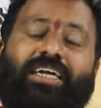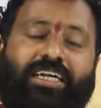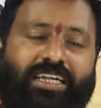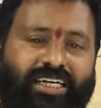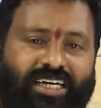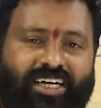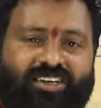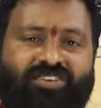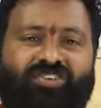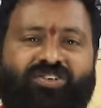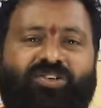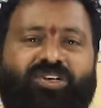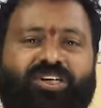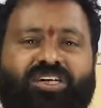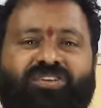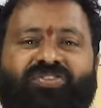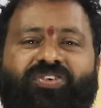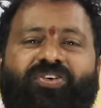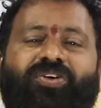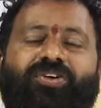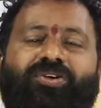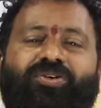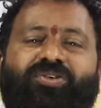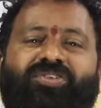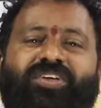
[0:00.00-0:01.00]
టిఎస్ ట్వంటీ
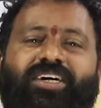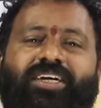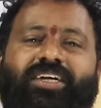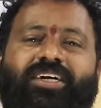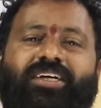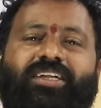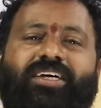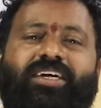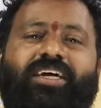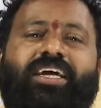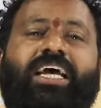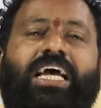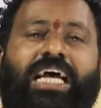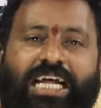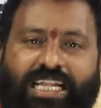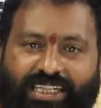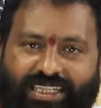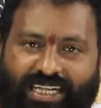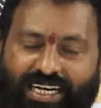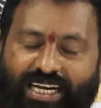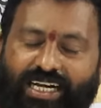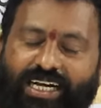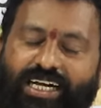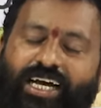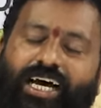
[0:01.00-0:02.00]
ఫోర్ న్యూస్ అనేది
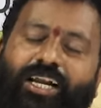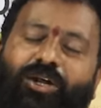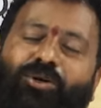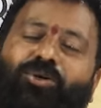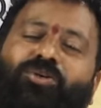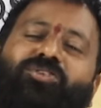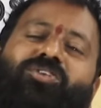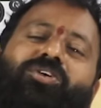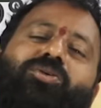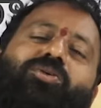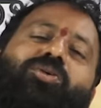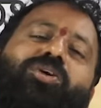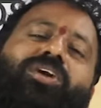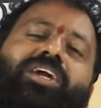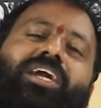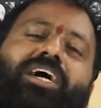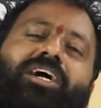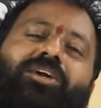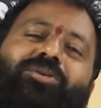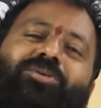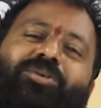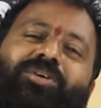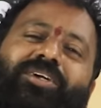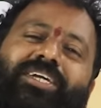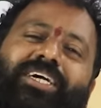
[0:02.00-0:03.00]
తెలంగాణ కోసం
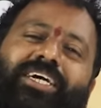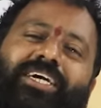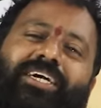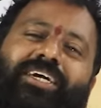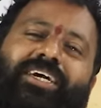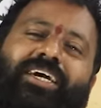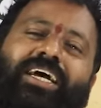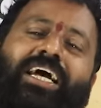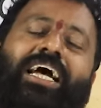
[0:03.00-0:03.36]
కొట్లాడుతుంటే